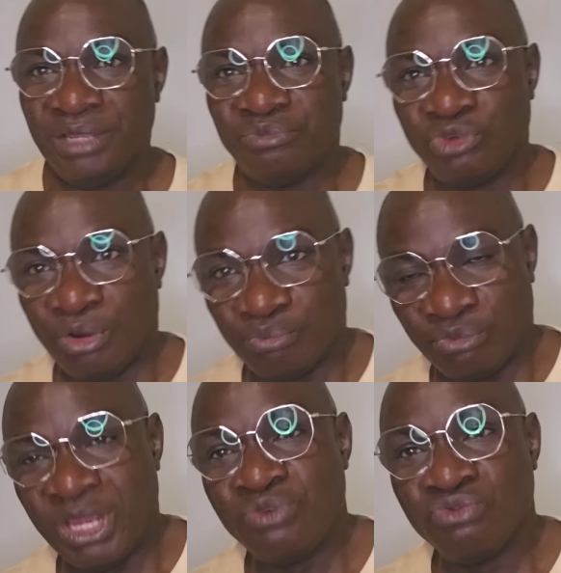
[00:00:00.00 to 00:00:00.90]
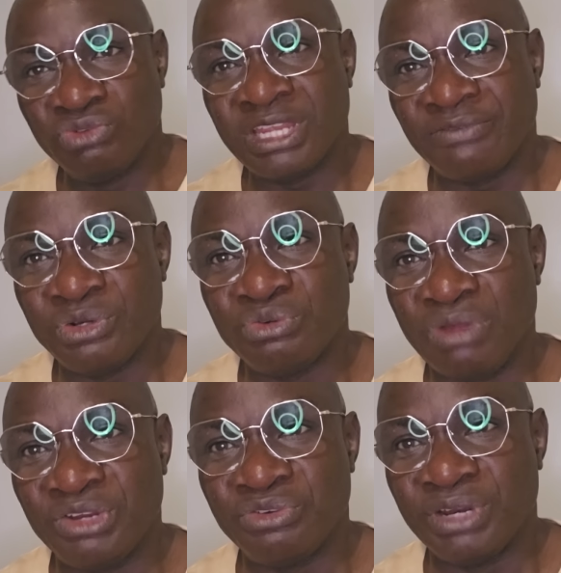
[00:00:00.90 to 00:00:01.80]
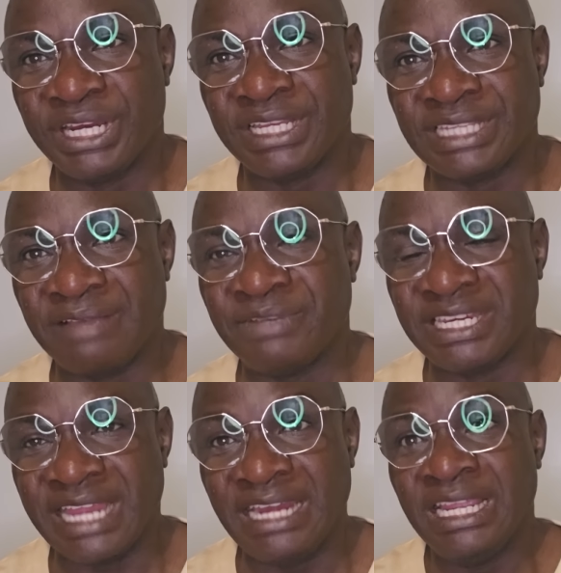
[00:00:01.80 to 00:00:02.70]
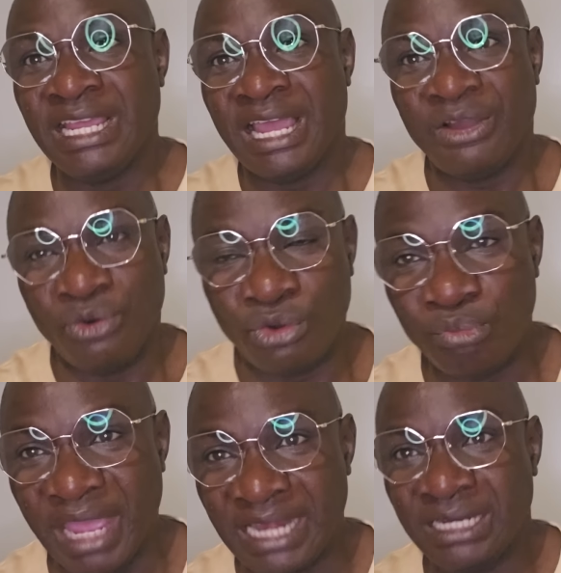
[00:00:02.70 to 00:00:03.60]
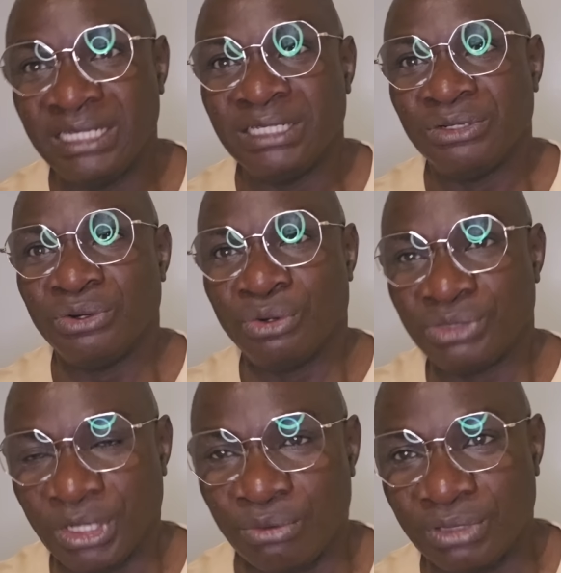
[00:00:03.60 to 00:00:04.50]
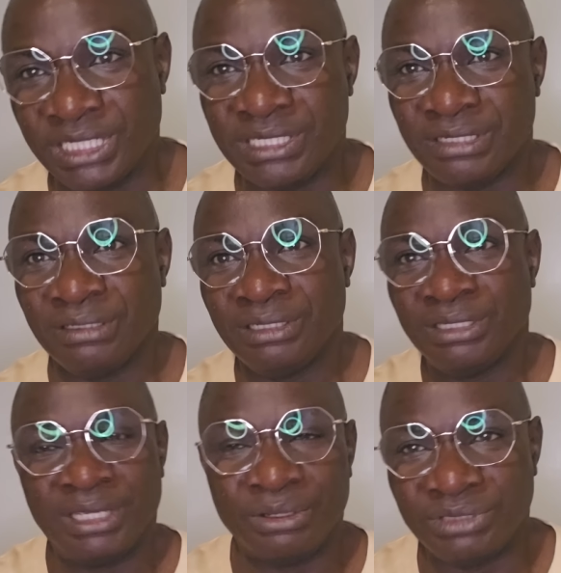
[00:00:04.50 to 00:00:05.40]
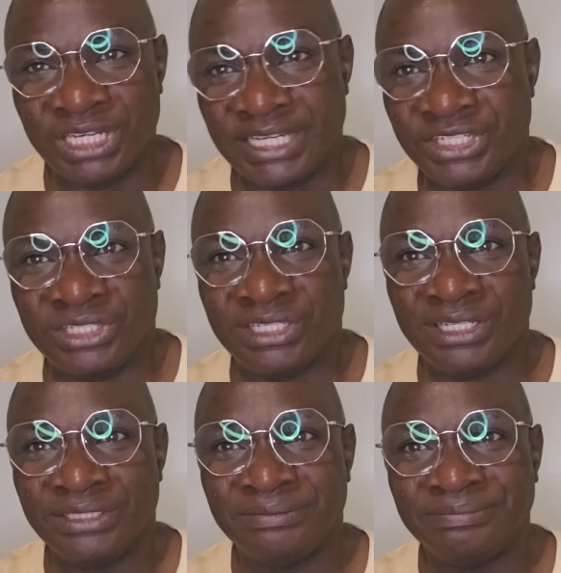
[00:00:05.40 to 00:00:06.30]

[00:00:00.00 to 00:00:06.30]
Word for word: Non, mais nous, nous avons le droit de donner des armes létales aux rebelles, aux terroristes et aux djihadistes.